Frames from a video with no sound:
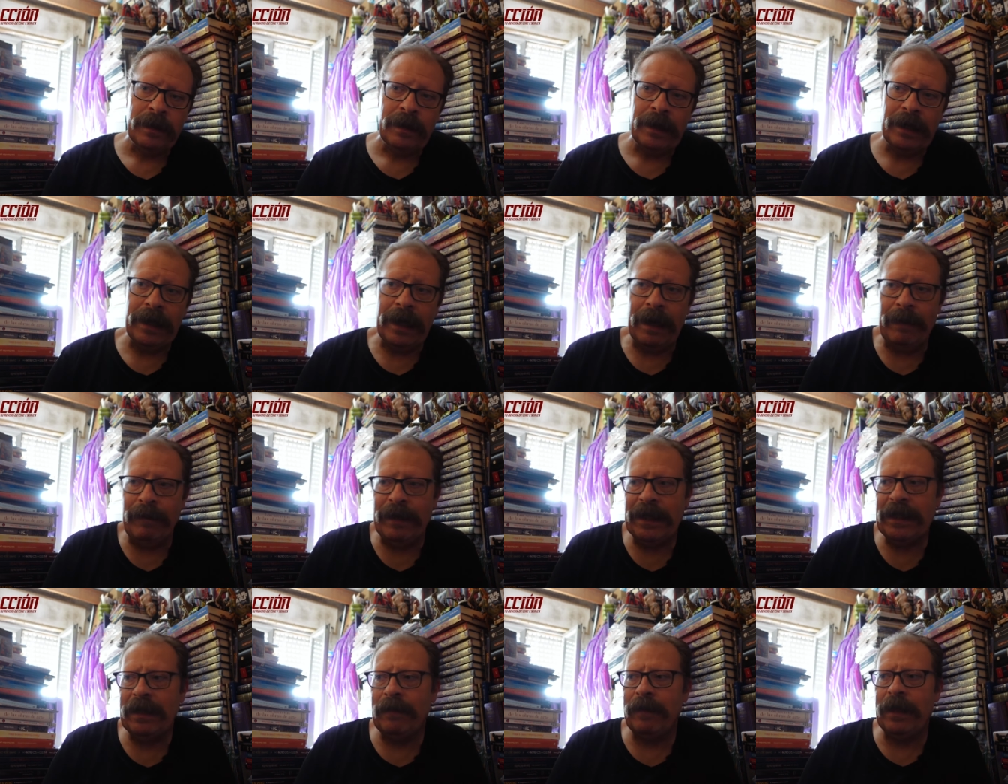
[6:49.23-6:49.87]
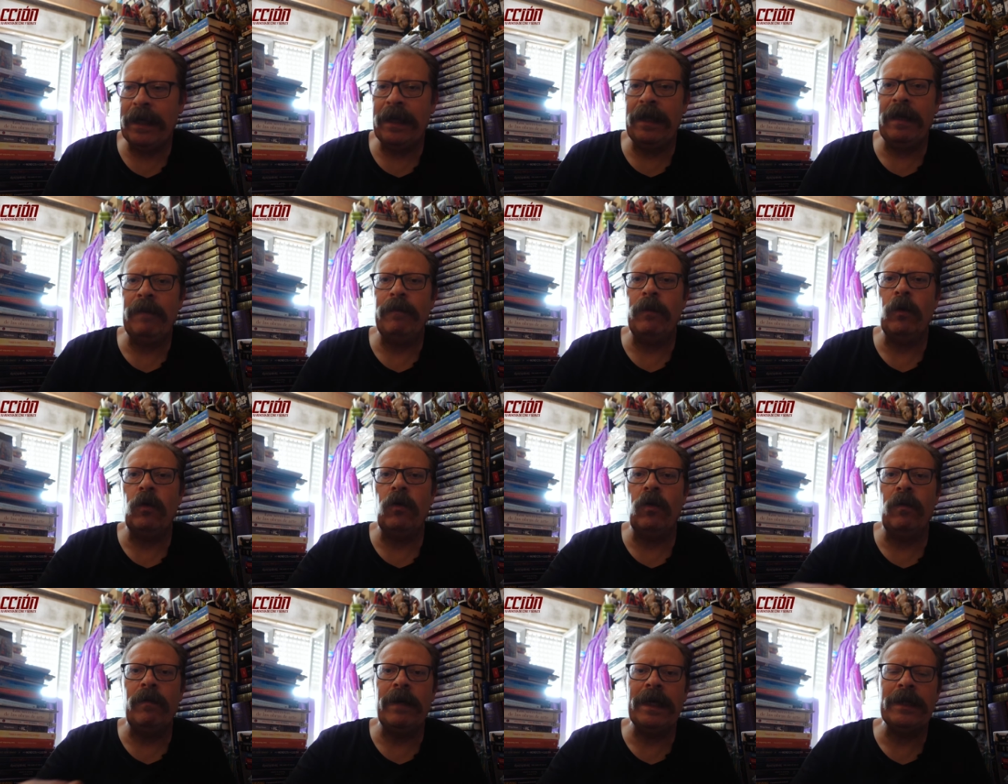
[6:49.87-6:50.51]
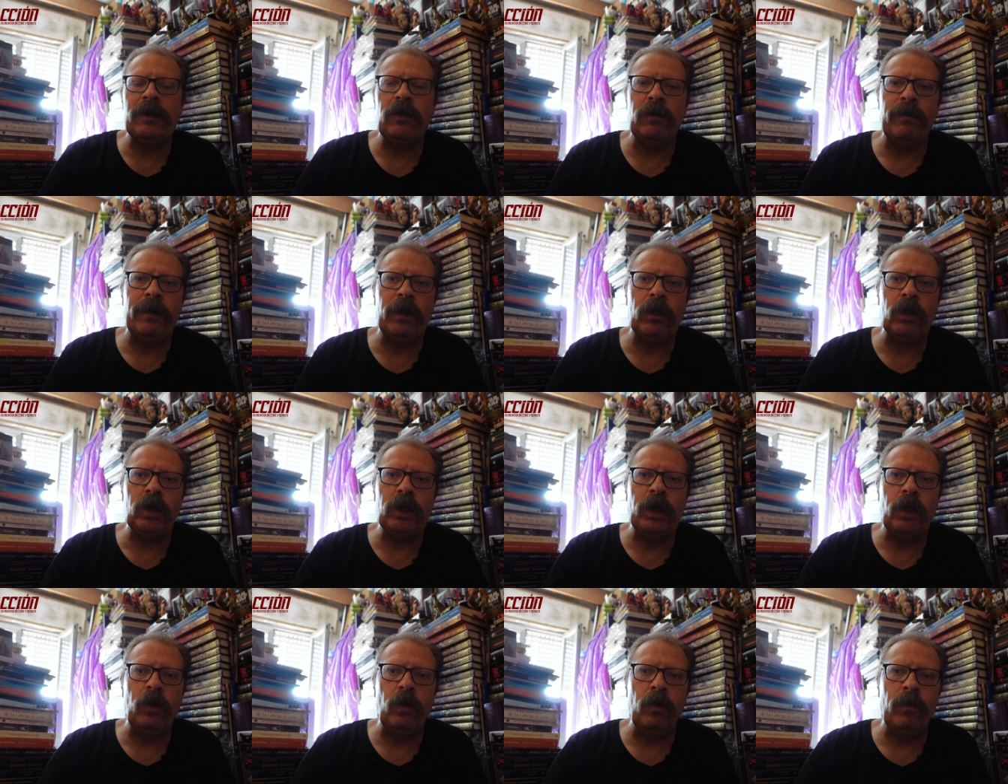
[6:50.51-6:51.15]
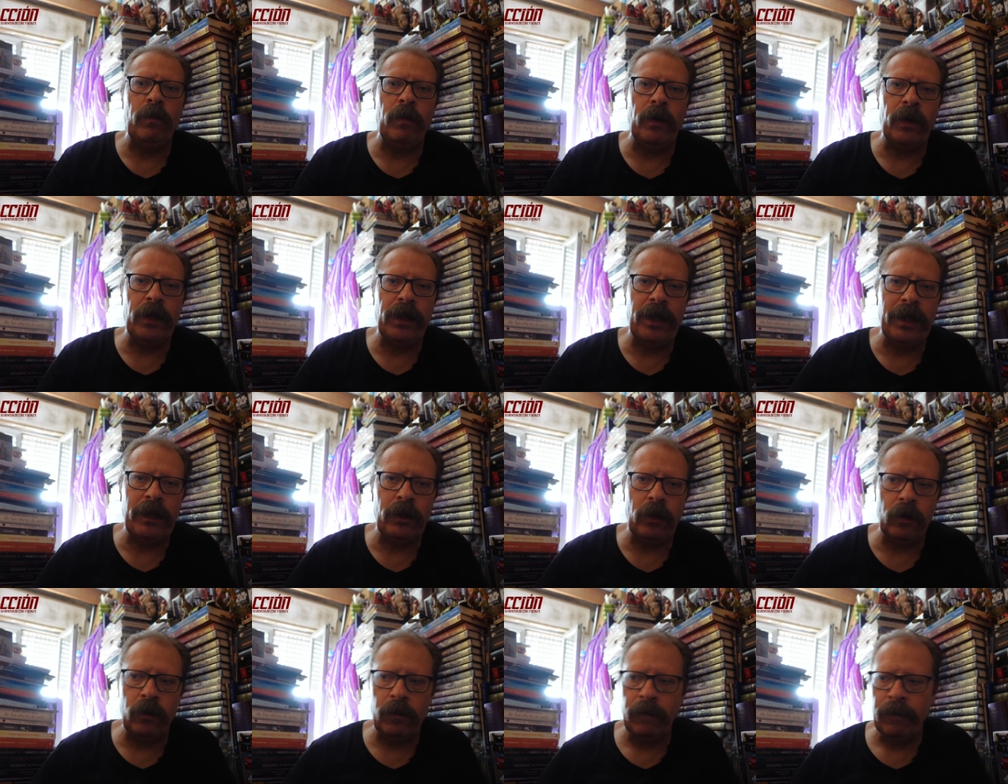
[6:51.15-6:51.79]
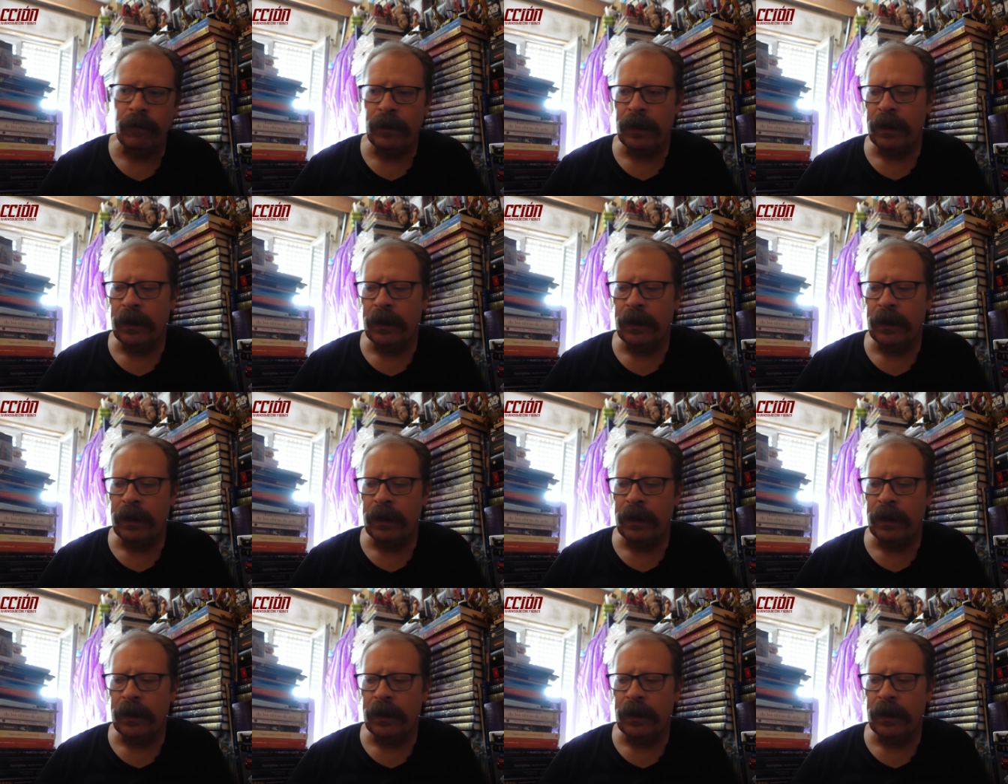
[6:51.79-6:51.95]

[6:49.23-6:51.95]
que a mí se me queda poco más o menos en un boceto,